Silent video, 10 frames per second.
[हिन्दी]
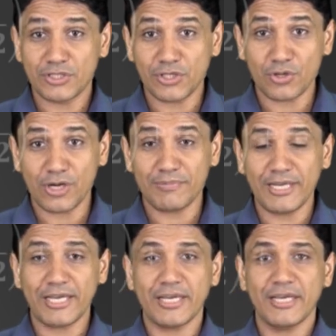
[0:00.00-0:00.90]
ज़ीरो हम
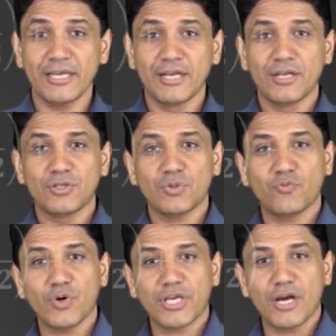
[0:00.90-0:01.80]
लेंगे तो
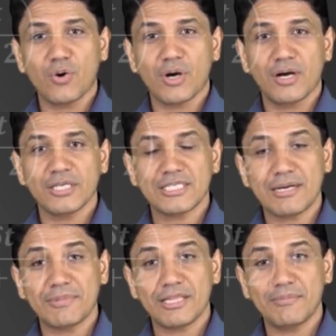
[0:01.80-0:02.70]
वो क्या होगा इसका
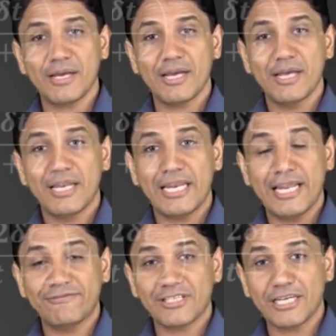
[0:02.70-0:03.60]
मतलब है
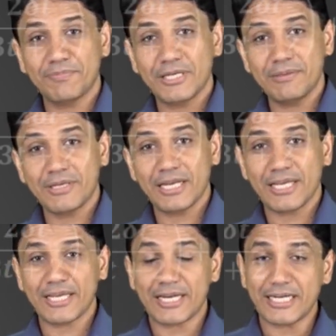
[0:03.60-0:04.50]
लेफ्ट साइड पे लिमिट
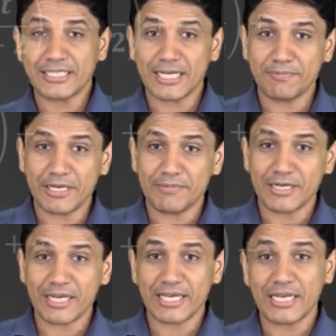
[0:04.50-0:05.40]
लेंगे राइट साइड पे
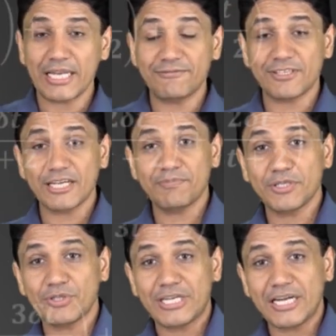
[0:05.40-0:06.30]
लिमिट लेंगे लेफ्ट साइड पे
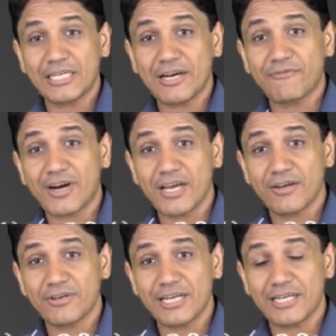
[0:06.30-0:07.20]
जो डेल्टा वाई
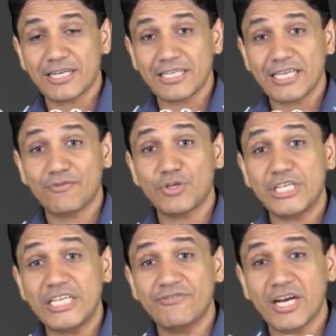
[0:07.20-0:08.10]
और डेल्टा टी है वो
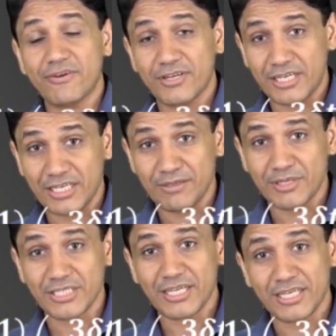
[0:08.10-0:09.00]
डी वाई और डी टी
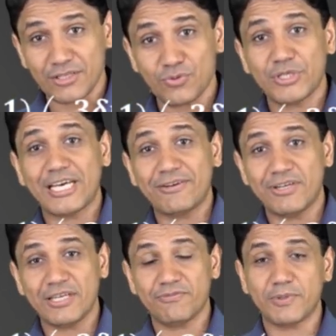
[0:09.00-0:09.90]
बन जाएगा यानी वो
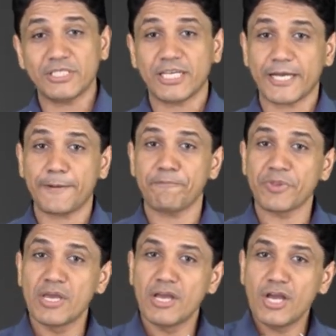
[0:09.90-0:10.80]
डेरिवेटिव बन जाएगा
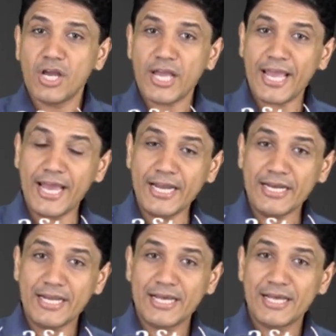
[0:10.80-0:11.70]
एन